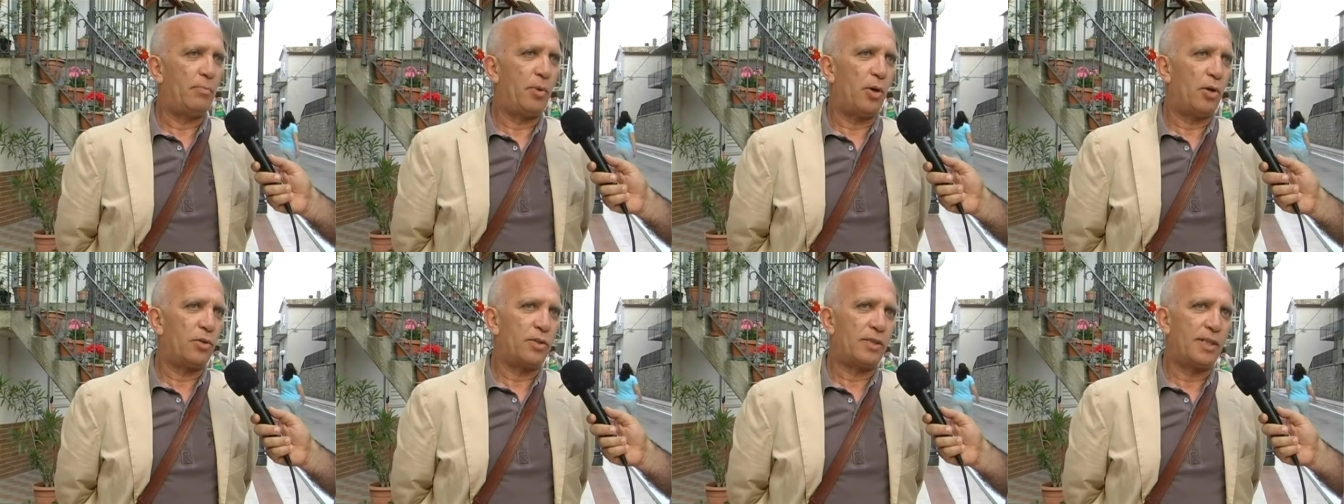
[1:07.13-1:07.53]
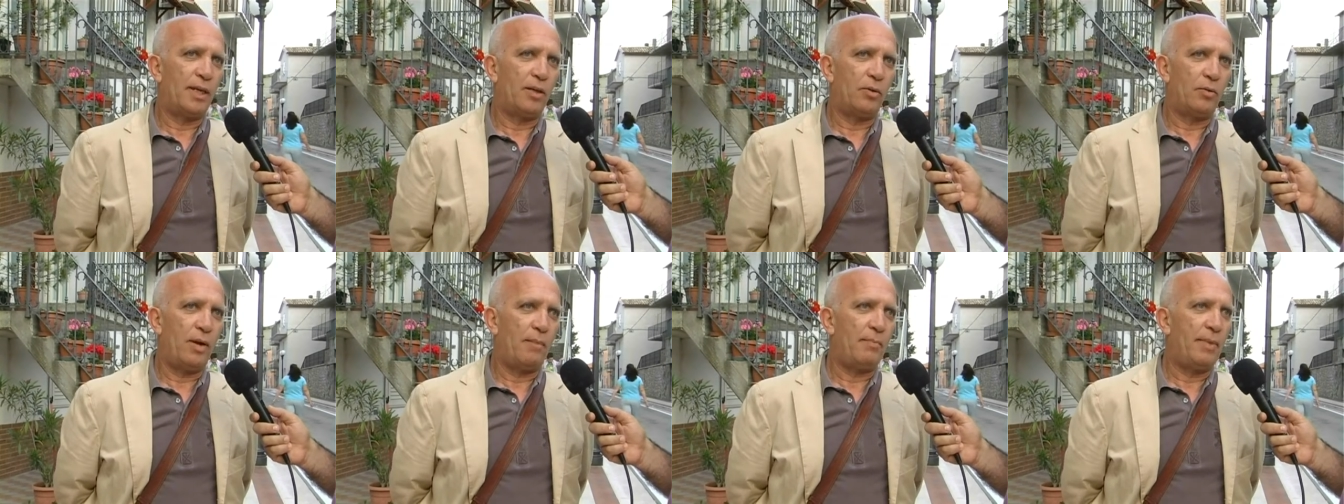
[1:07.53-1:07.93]
possa
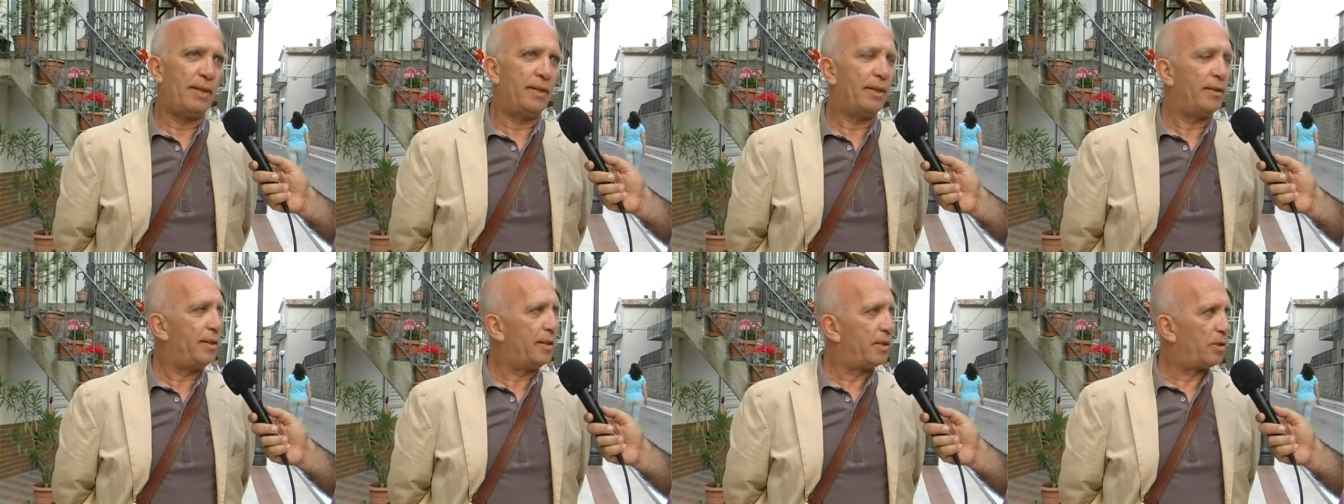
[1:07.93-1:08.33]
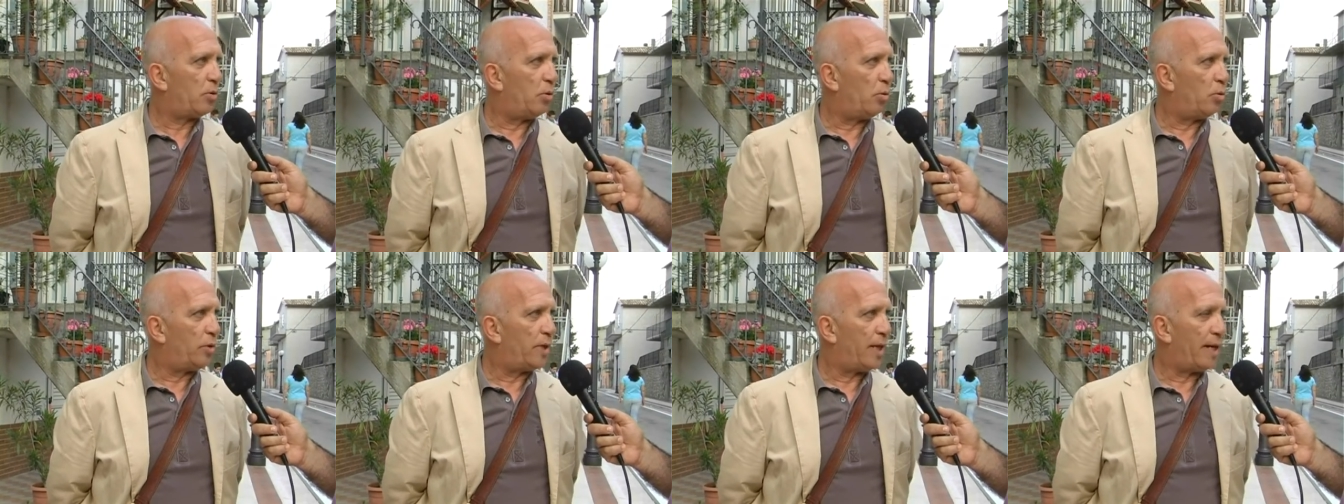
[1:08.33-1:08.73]
naturalmente
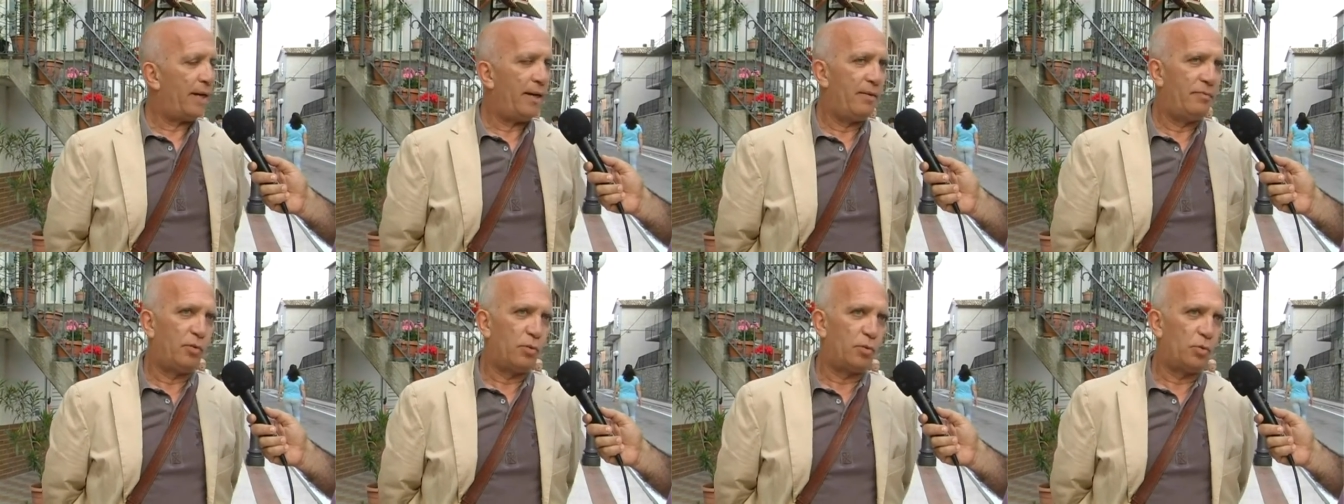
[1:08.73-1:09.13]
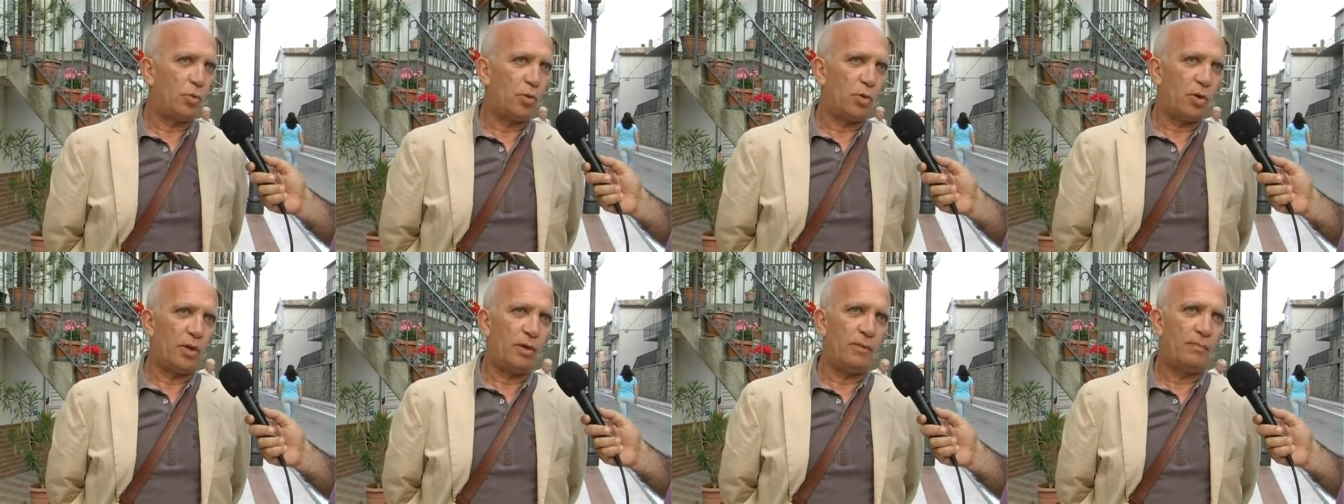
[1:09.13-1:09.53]
discutere il
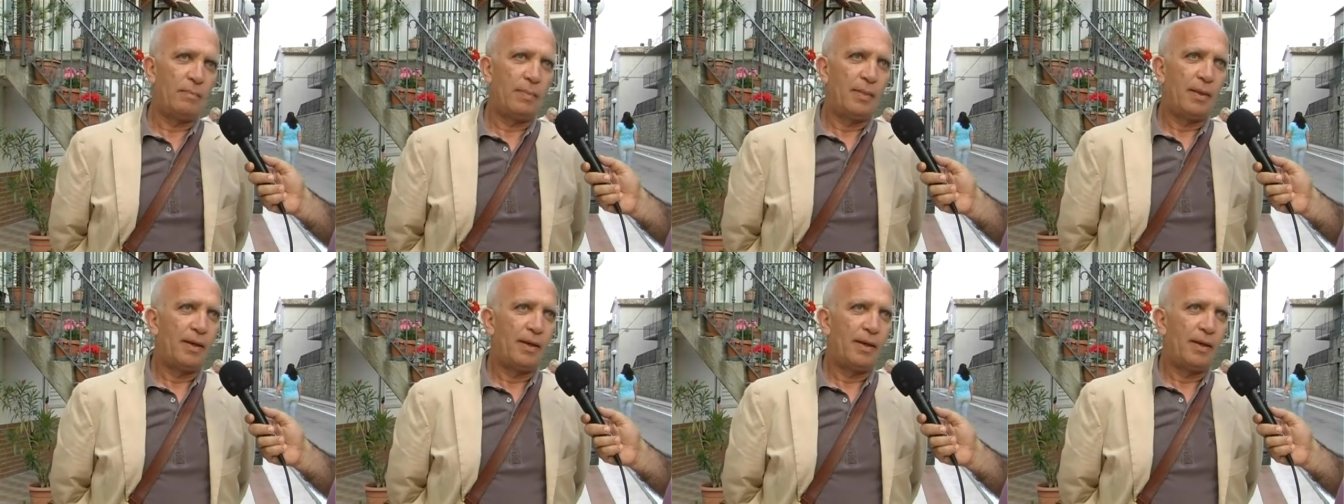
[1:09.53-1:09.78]
futuro